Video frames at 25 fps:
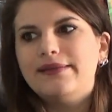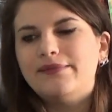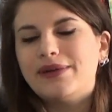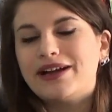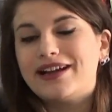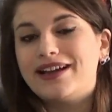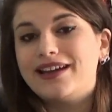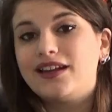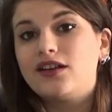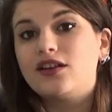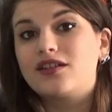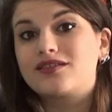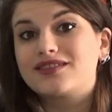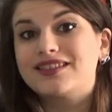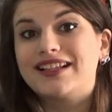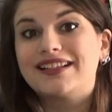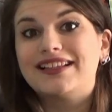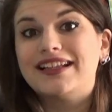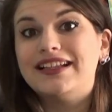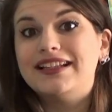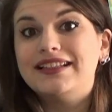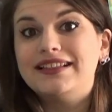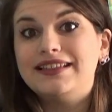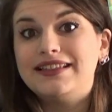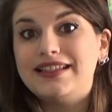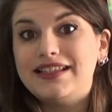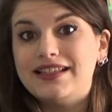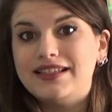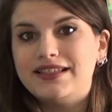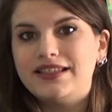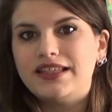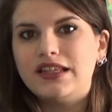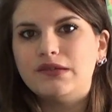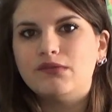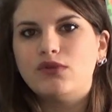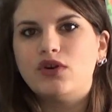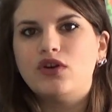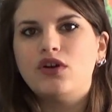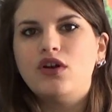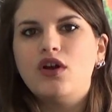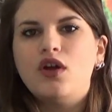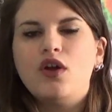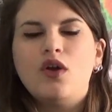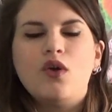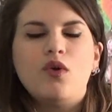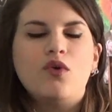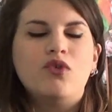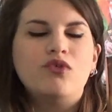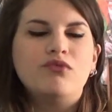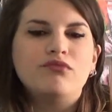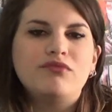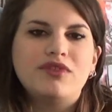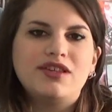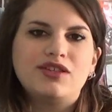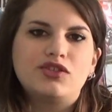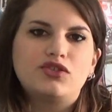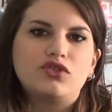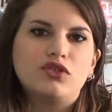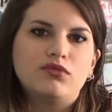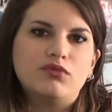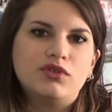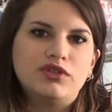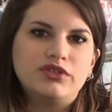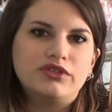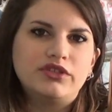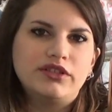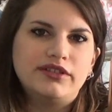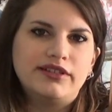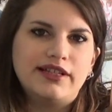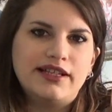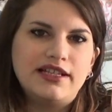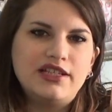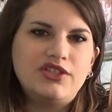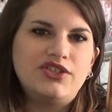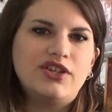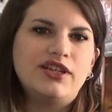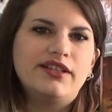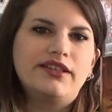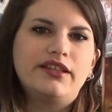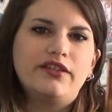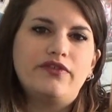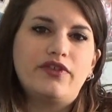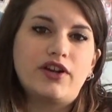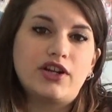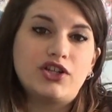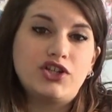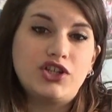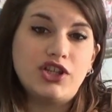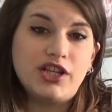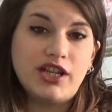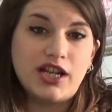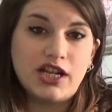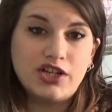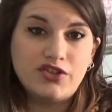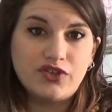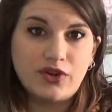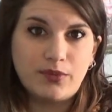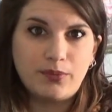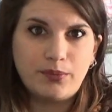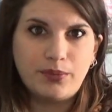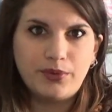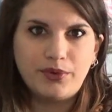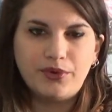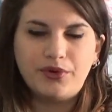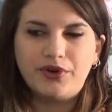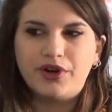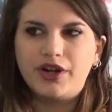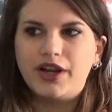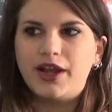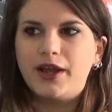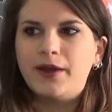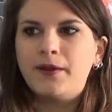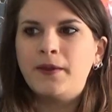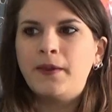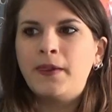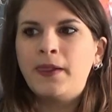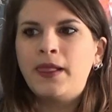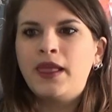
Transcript: ma che ricorda tantissimo un misto molto intelligente fra Cina e Giappone.